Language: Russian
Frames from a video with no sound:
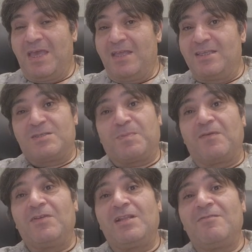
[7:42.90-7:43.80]

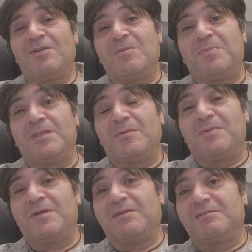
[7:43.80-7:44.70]
Несправедливо ли было
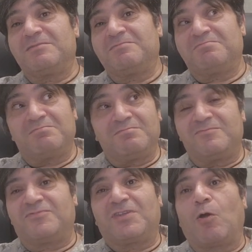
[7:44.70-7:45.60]
бы
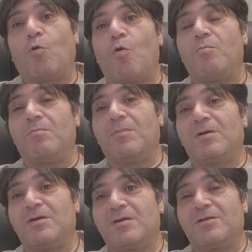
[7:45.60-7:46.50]
в
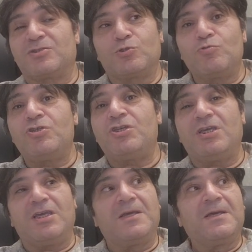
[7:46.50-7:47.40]
таком э,
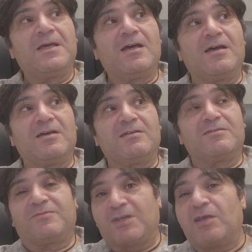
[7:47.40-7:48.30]
случае, э,
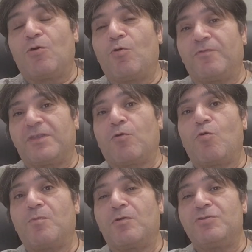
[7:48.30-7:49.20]
в, тако, в
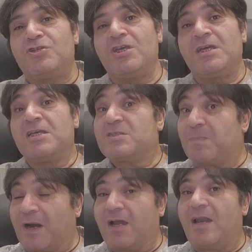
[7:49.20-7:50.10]
таком ключе с
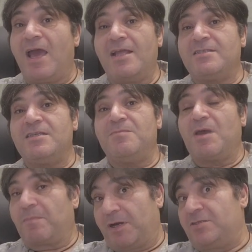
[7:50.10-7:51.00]
проклятиями
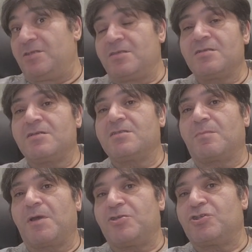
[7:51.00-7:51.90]
обратиться к
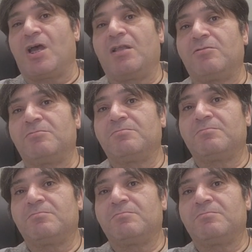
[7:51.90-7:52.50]
Азербайджану.